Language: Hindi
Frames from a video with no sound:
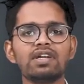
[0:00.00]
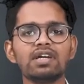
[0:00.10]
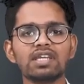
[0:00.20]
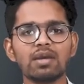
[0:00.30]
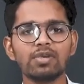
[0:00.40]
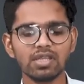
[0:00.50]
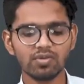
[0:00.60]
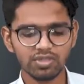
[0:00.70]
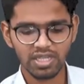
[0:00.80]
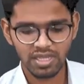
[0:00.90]
का क्या मतलब
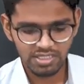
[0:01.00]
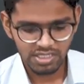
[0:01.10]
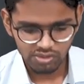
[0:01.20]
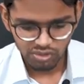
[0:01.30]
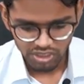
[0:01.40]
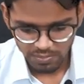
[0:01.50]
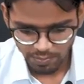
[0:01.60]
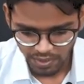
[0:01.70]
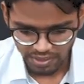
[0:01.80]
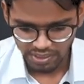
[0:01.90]
होता है ये जो तीन
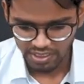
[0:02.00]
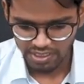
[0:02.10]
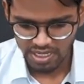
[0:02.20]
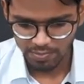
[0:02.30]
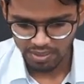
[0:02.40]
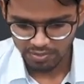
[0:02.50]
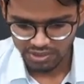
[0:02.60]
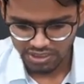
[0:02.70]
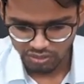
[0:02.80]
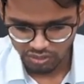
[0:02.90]
पार्टनर है यहाँ पे
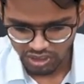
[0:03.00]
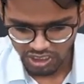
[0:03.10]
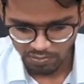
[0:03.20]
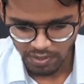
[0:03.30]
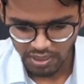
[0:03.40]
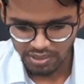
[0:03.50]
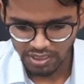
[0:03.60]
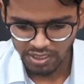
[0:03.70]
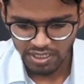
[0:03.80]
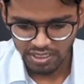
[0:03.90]
ये जो तीन पार्टनर
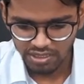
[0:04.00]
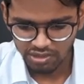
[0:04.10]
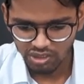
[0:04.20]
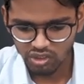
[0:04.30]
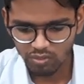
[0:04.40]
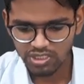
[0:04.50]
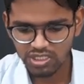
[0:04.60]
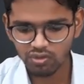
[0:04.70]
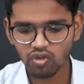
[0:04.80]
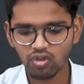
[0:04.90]
हैं इन तीनों में से
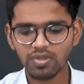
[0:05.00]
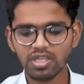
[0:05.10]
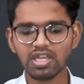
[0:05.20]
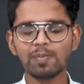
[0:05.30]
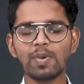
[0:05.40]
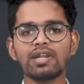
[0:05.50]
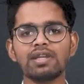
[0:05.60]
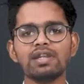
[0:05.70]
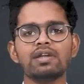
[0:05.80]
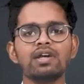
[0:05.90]
कोई भी एक
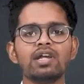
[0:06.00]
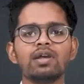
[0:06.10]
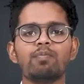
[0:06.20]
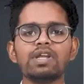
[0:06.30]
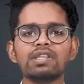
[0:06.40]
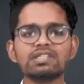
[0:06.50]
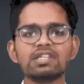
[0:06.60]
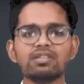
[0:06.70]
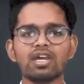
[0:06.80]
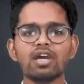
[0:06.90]
पार्टनर बना
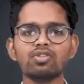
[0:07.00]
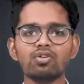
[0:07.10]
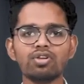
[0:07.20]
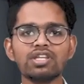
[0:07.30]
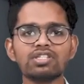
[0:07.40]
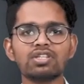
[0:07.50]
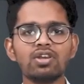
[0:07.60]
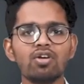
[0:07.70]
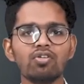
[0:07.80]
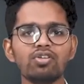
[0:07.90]
सकता है नोटिस
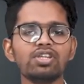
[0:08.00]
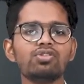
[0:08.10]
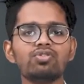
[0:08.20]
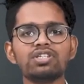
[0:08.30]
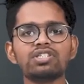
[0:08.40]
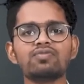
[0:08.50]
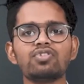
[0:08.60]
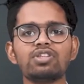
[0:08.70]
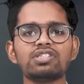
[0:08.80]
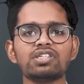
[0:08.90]
और ये नोटिस वो
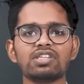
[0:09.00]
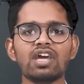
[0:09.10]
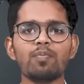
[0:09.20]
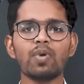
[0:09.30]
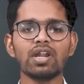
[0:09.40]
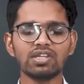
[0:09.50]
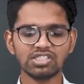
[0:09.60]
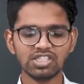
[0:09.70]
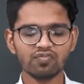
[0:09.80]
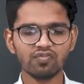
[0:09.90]
दे सकता है
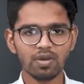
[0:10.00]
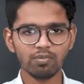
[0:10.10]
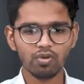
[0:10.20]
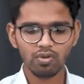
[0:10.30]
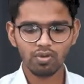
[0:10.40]
पार्टनरशिप फर्म को